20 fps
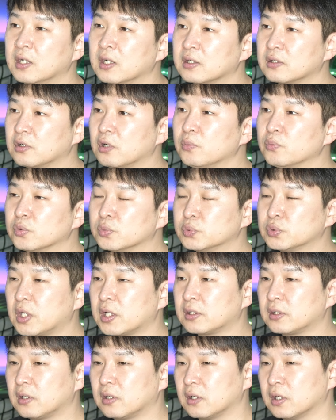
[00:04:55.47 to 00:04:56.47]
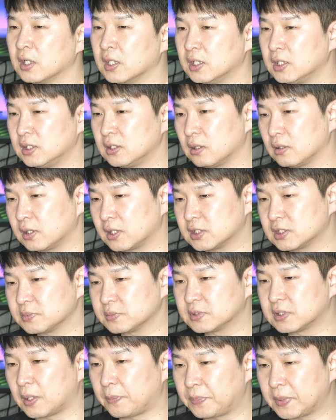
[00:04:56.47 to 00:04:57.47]
그런 부분에서 이렇게 지금
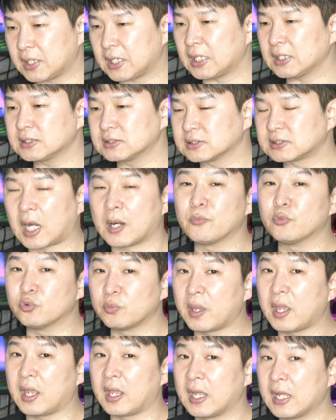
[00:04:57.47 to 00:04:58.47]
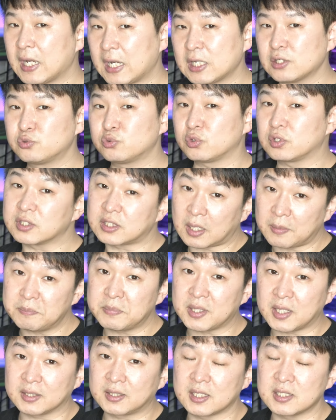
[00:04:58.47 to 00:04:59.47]
그래픽카드 가뭄에 한 줄기
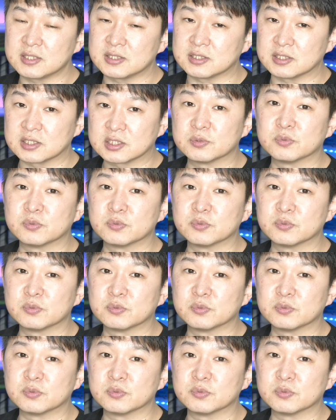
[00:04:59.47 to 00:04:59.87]
단비가 될지